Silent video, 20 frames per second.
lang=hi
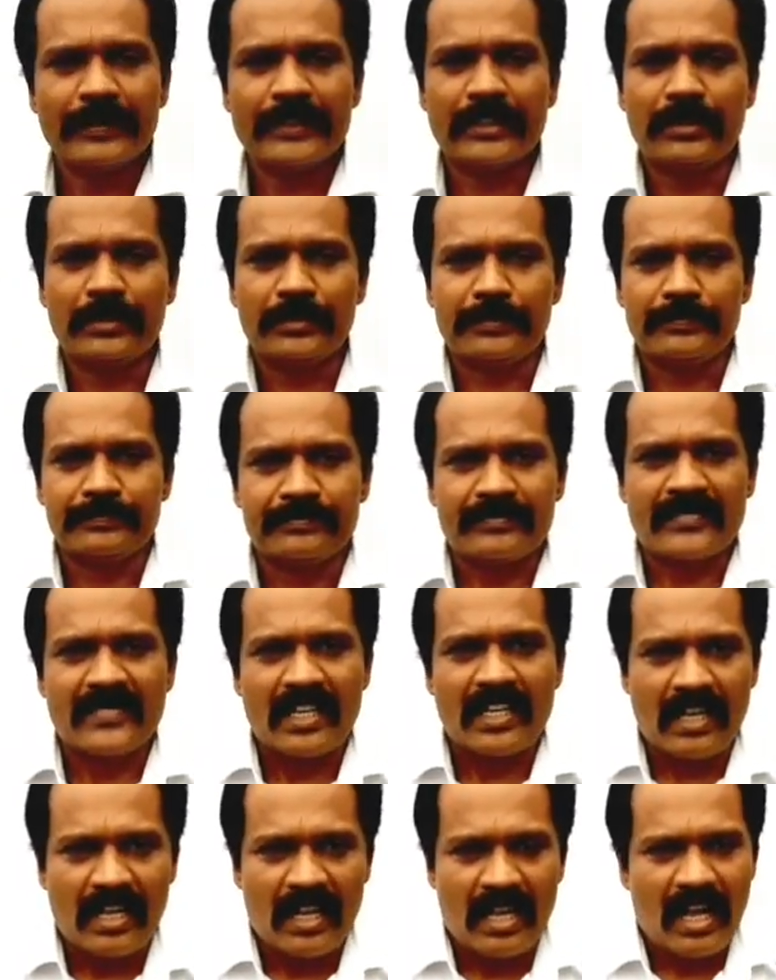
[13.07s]
बच्चों
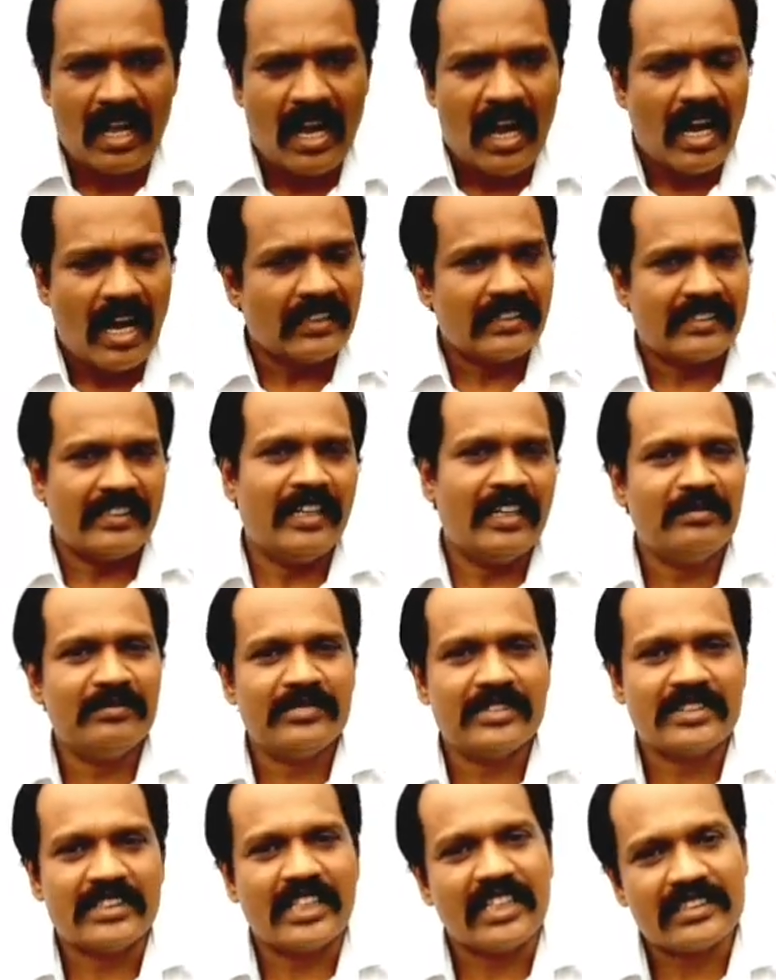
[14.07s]
आज से हम
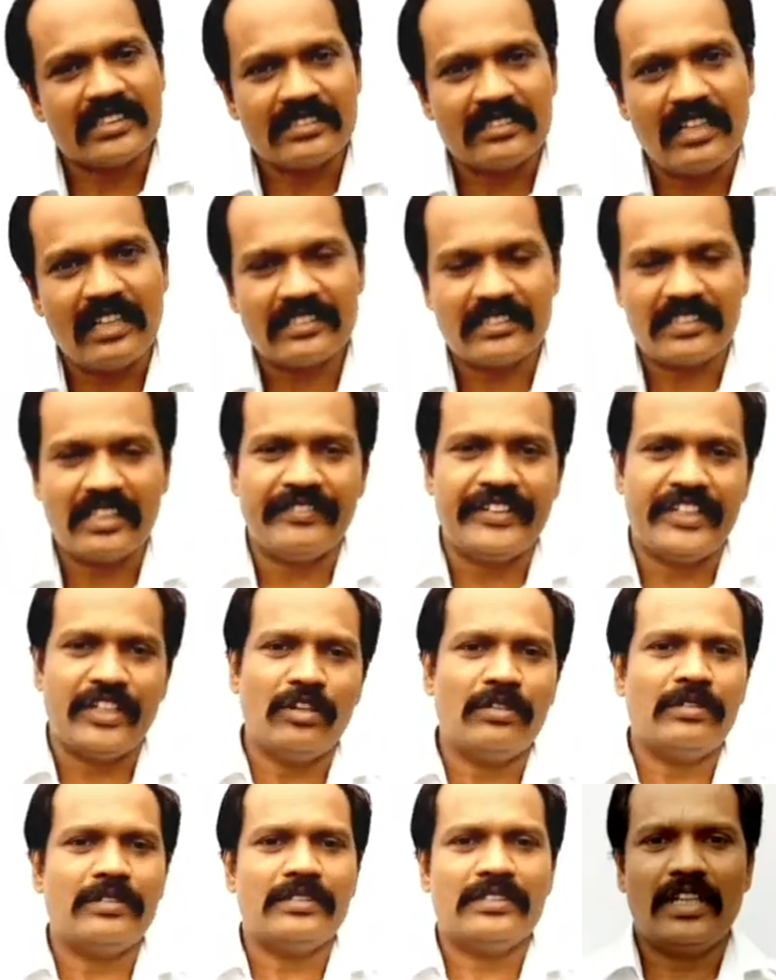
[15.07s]
सिक्स क्लास के
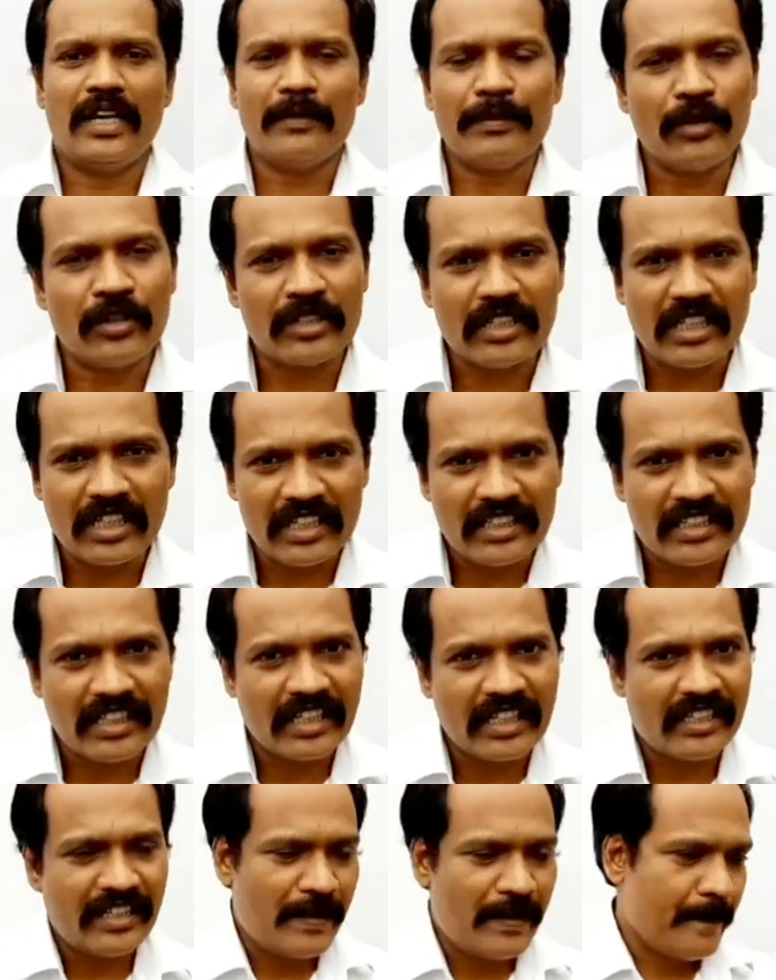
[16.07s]
वीडियो अपलोड करने
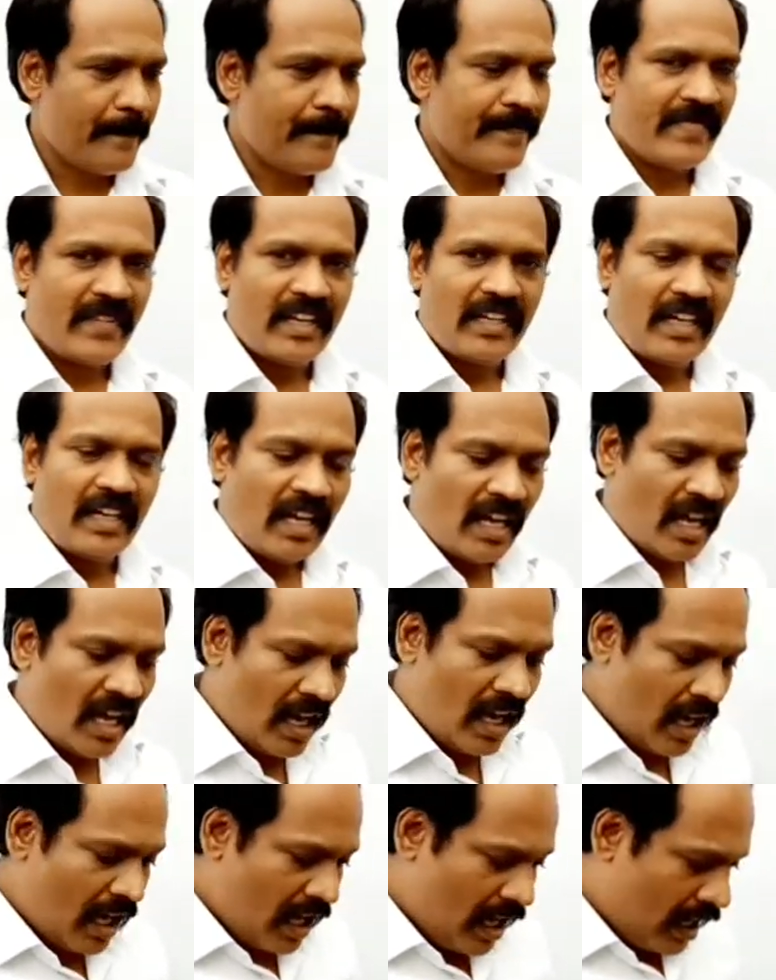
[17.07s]
जा रहे
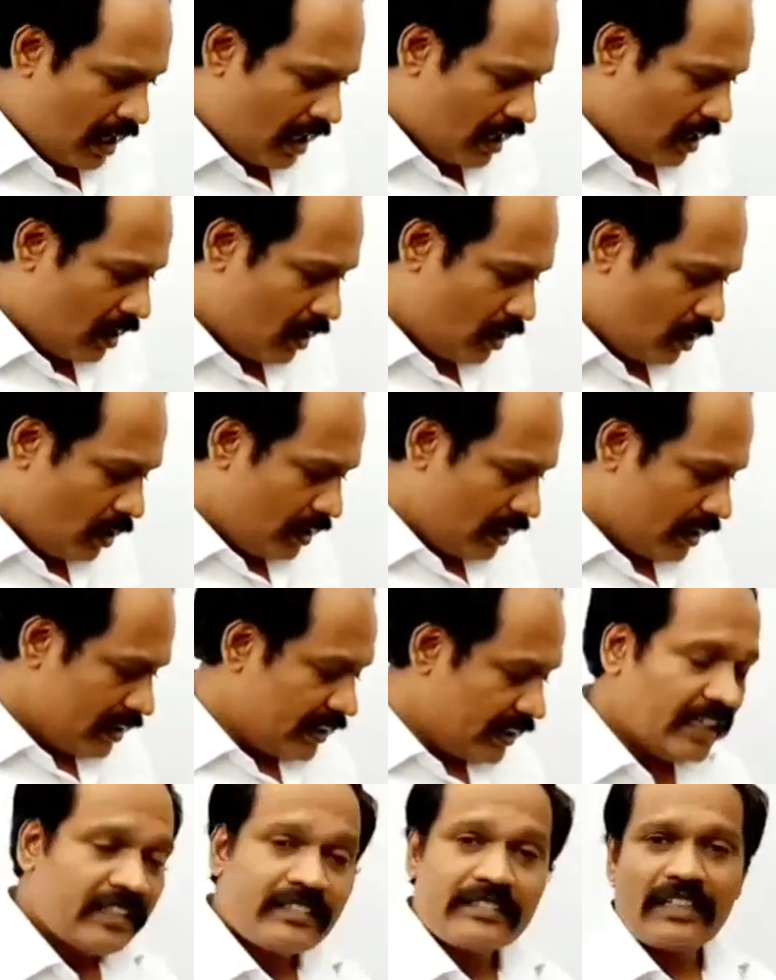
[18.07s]
हैं और
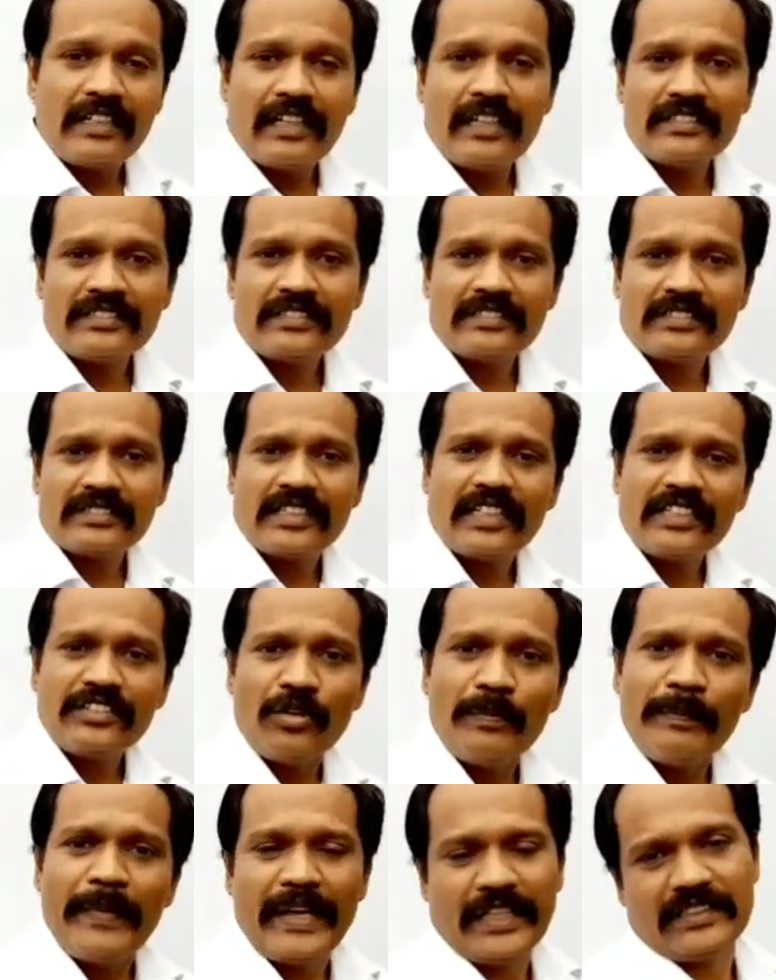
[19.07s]
सिक्स क्लास के
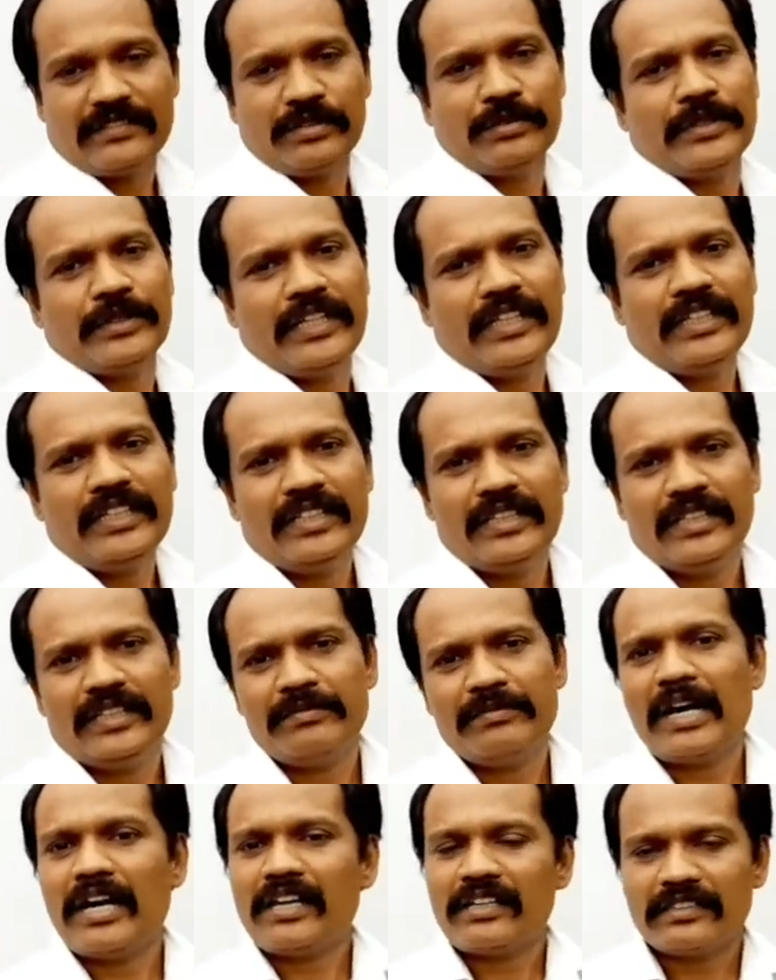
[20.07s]
जो मैथ्स हो गए
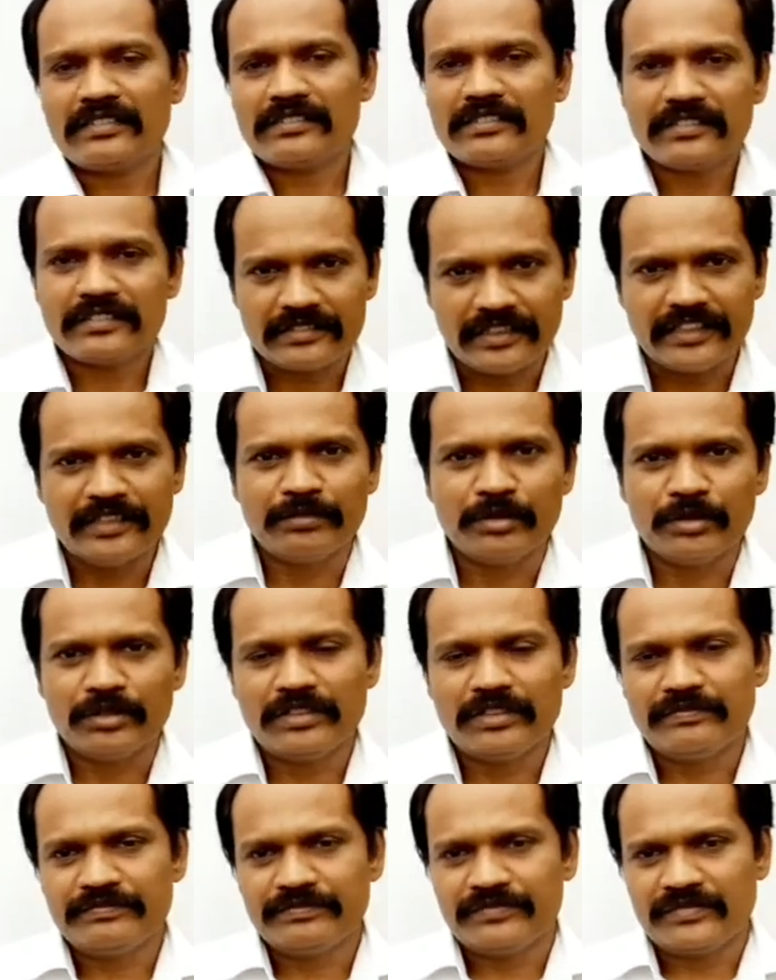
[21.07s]
महाराष्ट्र स्टेट बोर्ड